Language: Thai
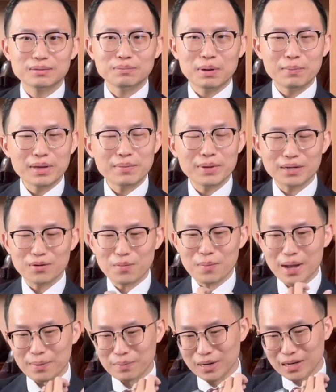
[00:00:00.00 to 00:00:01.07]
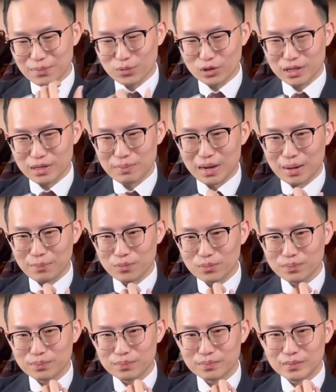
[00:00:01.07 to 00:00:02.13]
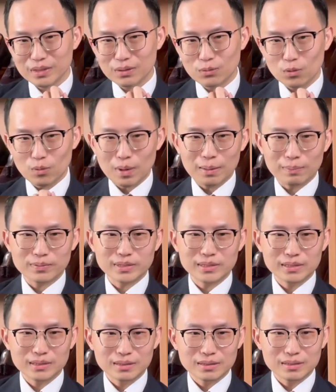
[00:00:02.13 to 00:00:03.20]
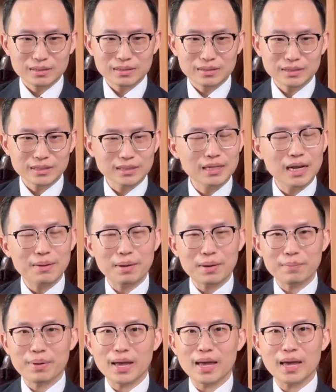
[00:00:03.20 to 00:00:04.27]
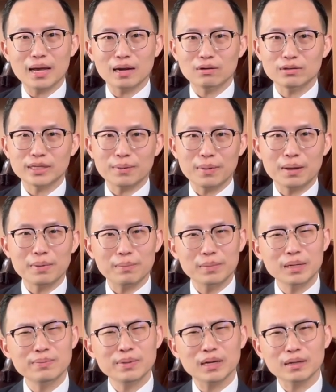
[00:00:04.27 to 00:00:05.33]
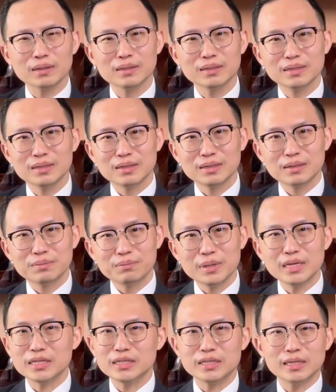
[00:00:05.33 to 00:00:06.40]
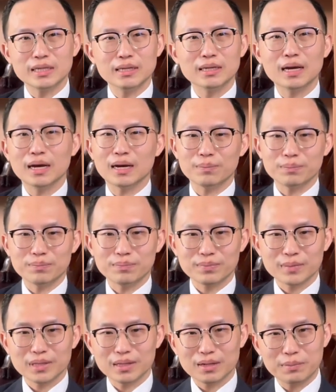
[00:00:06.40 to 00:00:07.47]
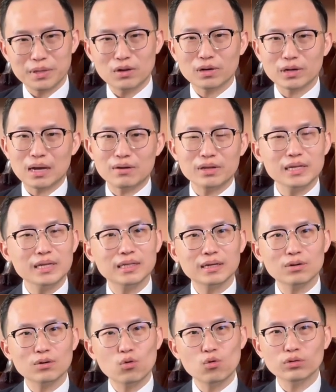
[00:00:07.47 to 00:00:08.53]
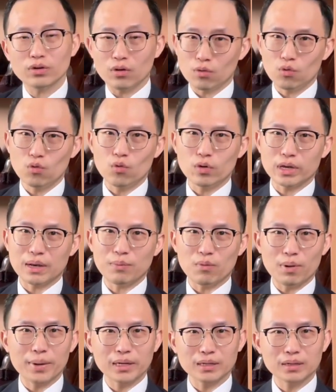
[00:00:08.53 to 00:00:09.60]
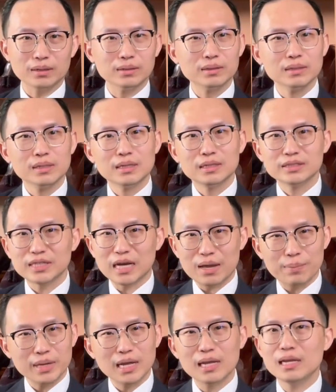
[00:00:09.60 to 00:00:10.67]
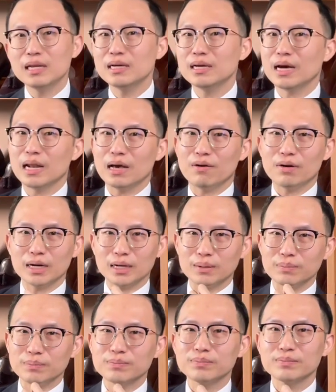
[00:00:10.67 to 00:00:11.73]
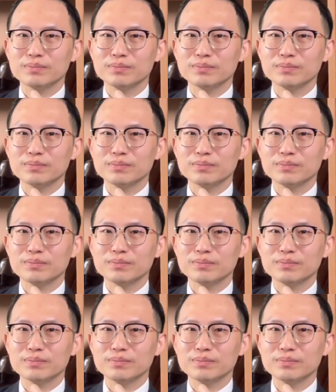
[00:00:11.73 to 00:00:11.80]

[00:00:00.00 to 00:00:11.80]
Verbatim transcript: คือมันไม่เป็นต้องแบบเริ่มโดยที่แบบโหแบบซื้ออะไรแพงๆ เราสามารถแบบเริ่มจากไม่กี่ชิ้นนะครับ มีรองเท้าดีๆสักคู่สองคู่อย่างเงี้ยผมว่ามันก็ใส่ไปได้เรื่อยๆแล้วอะครับ